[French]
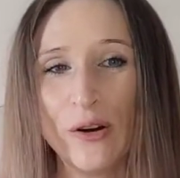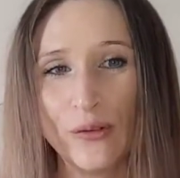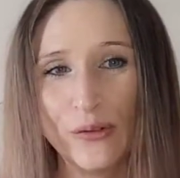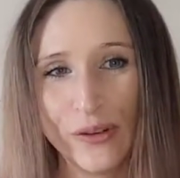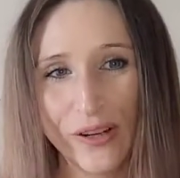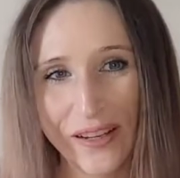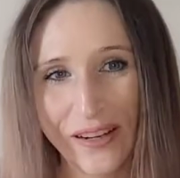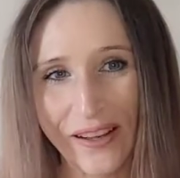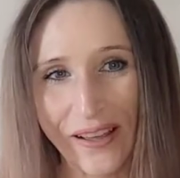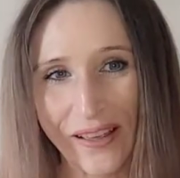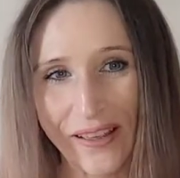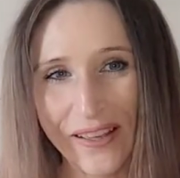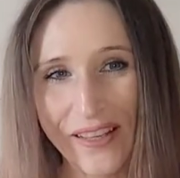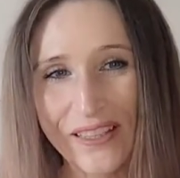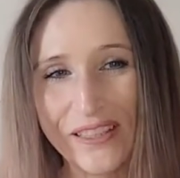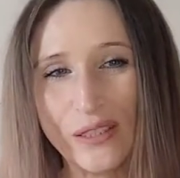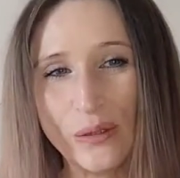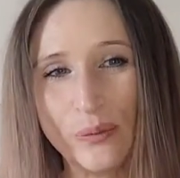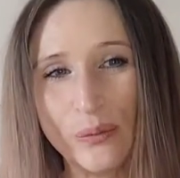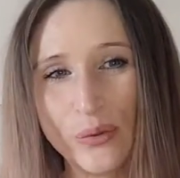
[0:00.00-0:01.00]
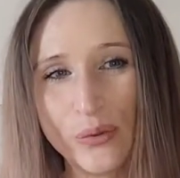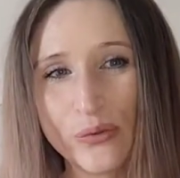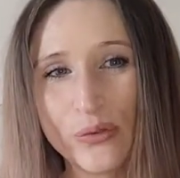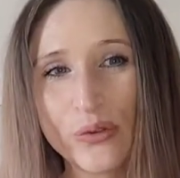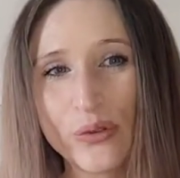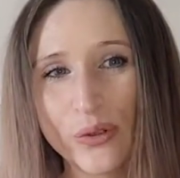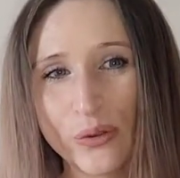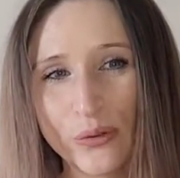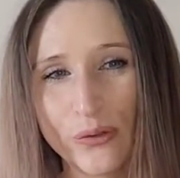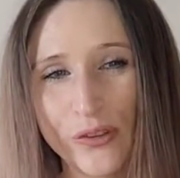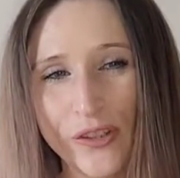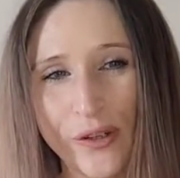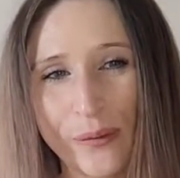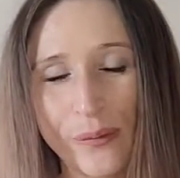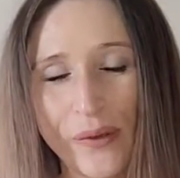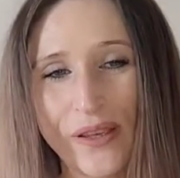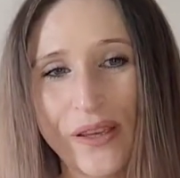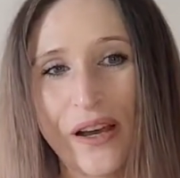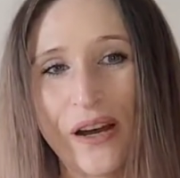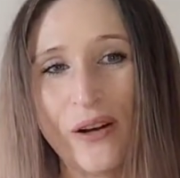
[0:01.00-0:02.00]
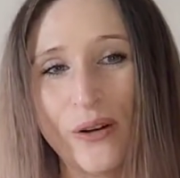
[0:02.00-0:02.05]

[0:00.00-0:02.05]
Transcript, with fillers: Voilà, c'est pour vous confirmer